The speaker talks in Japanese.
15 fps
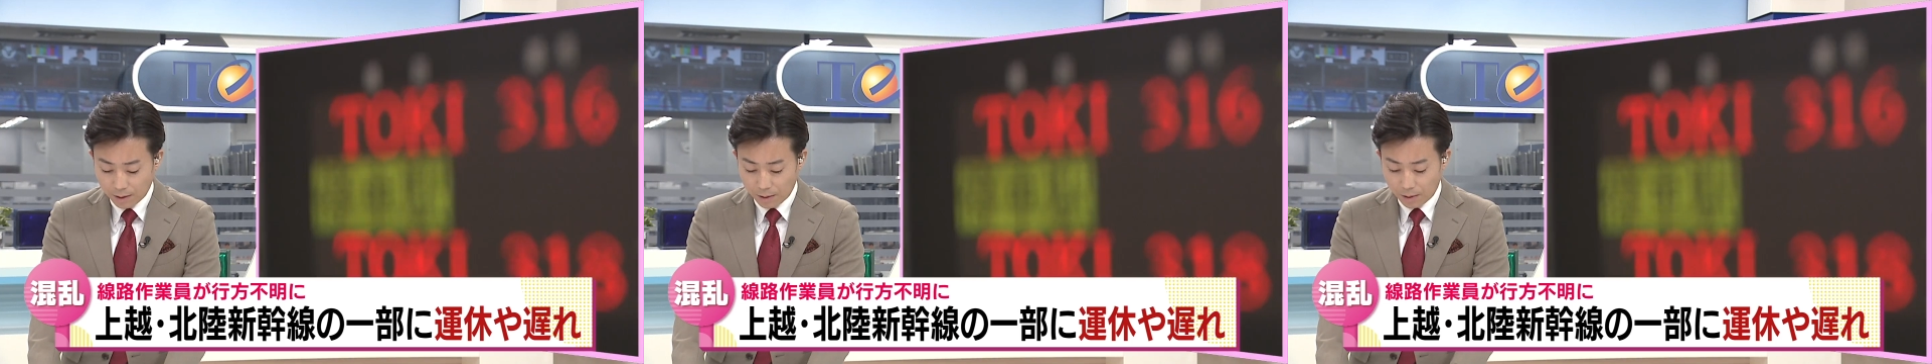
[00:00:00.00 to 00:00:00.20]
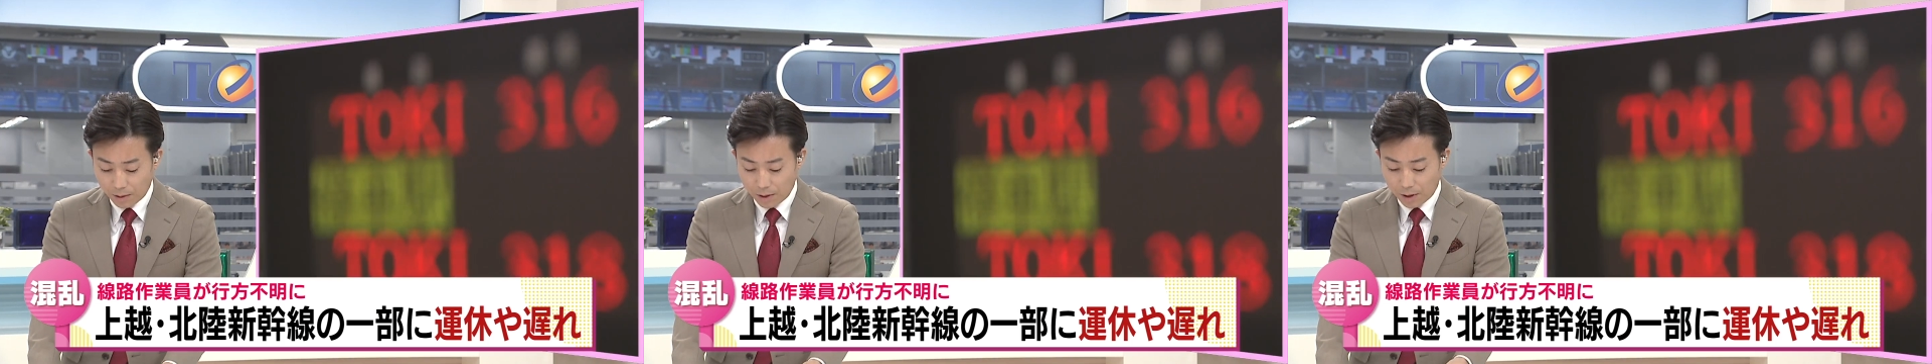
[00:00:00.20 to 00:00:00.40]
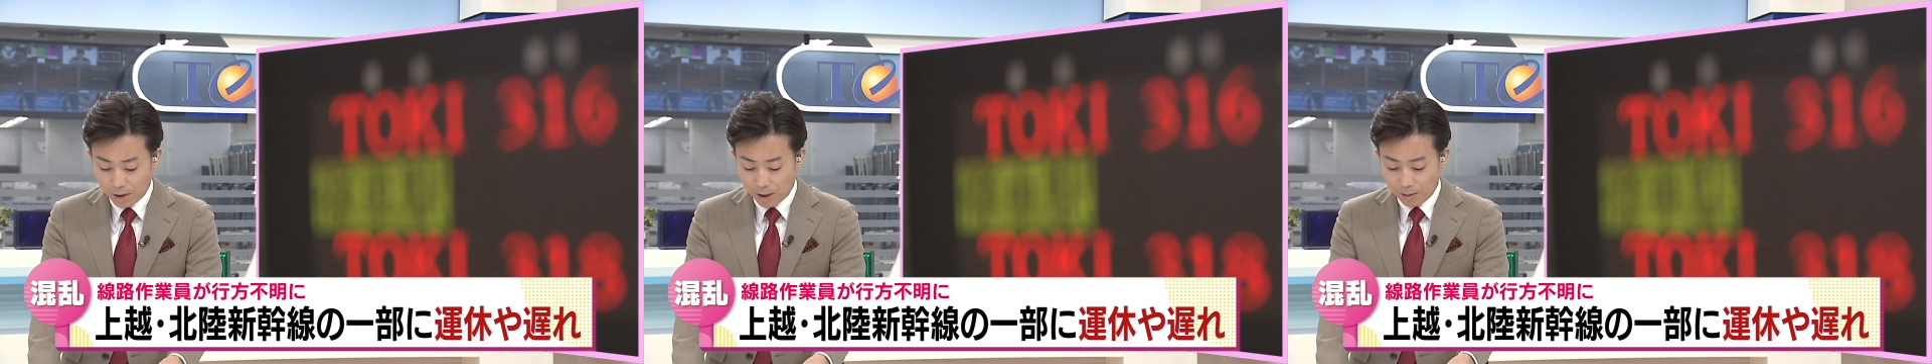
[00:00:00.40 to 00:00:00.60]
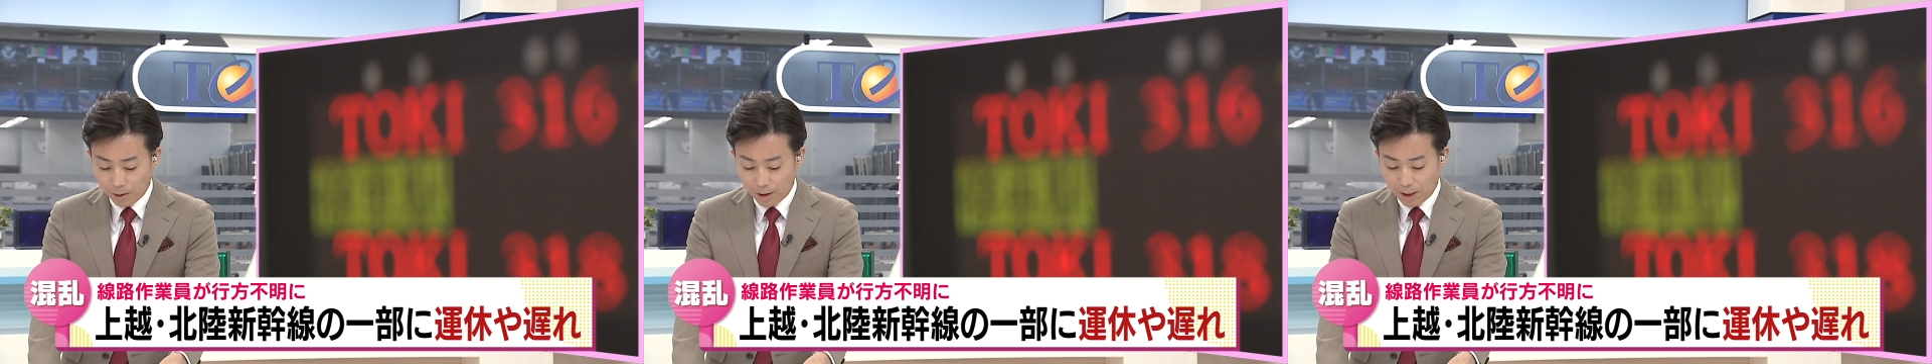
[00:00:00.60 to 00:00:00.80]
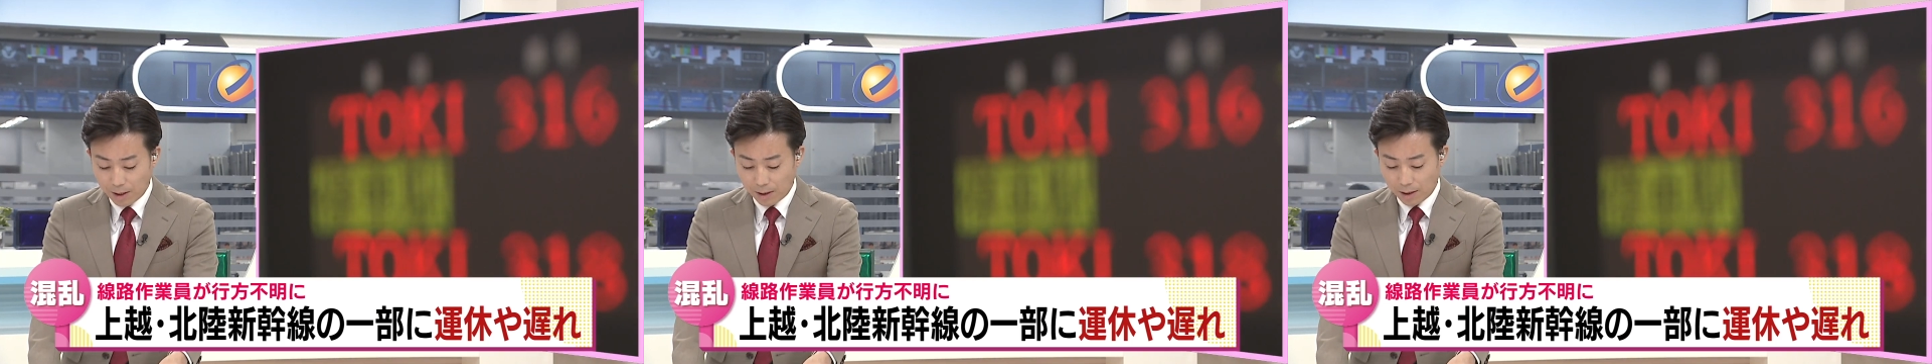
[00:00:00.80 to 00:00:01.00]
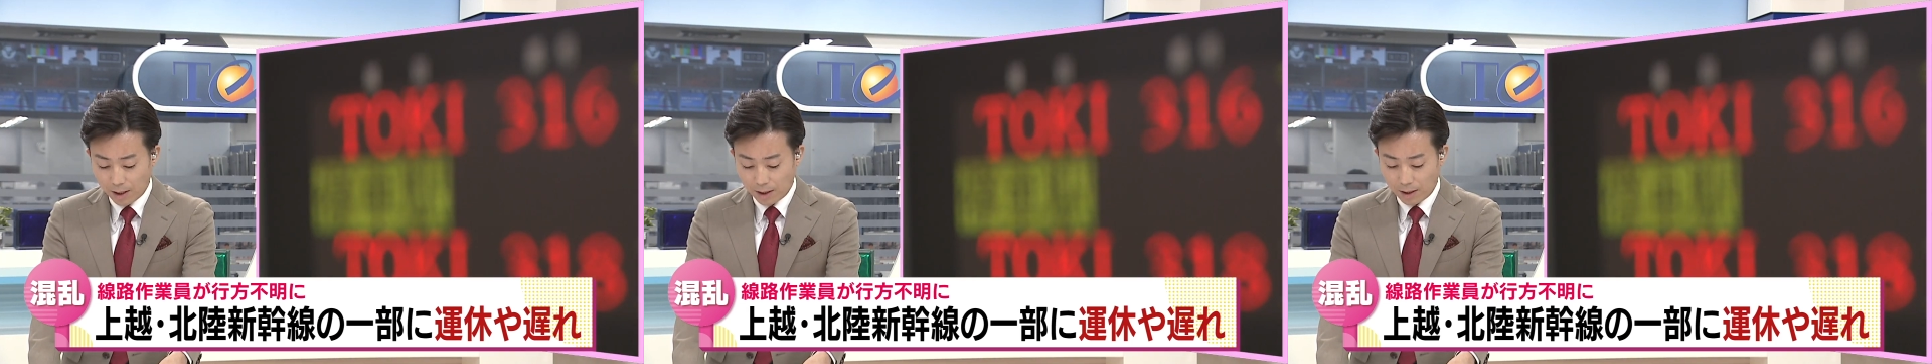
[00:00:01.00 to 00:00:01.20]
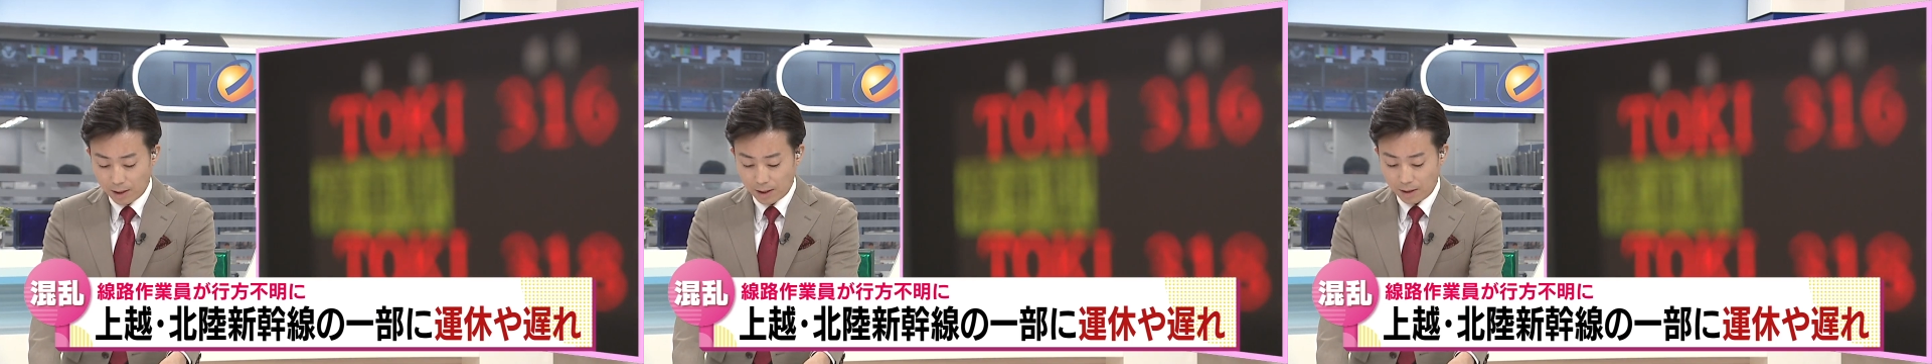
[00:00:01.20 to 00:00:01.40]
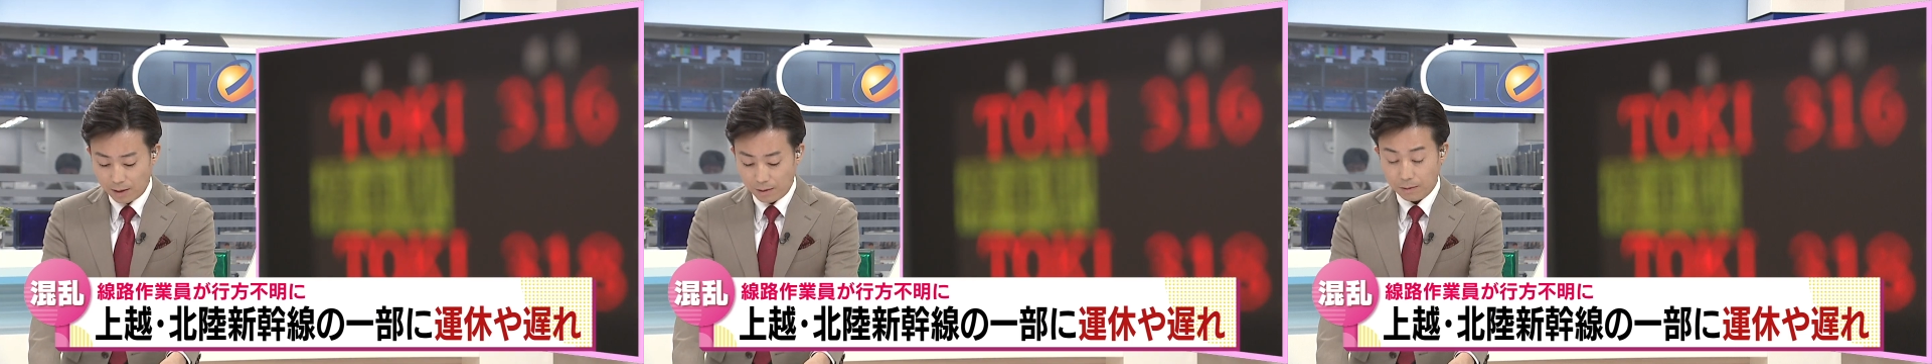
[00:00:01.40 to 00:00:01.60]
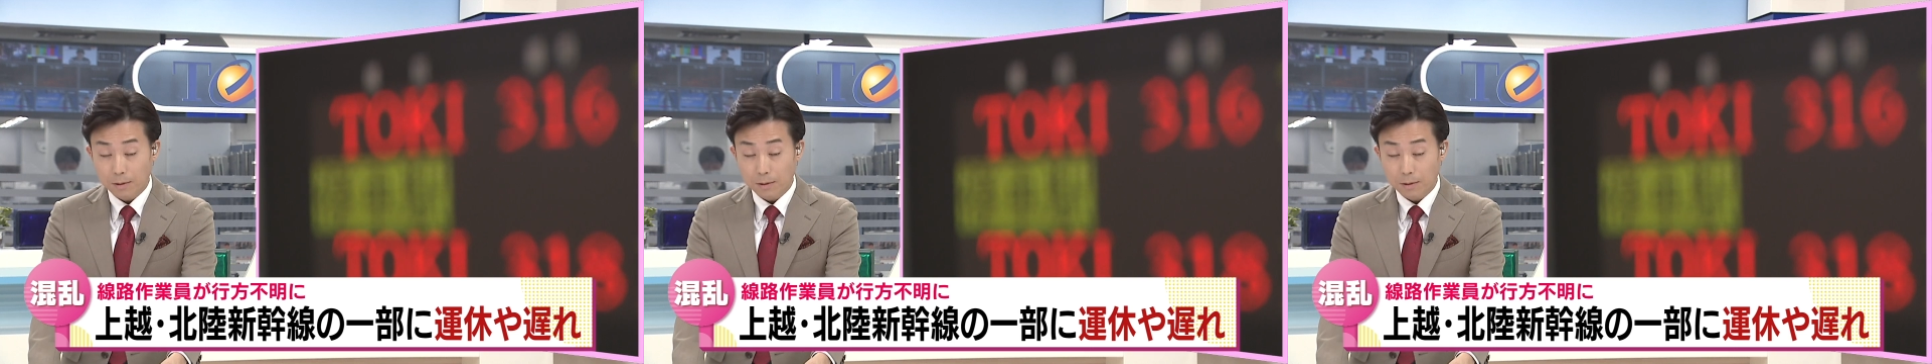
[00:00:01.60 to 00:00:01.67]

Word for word: の一部列車に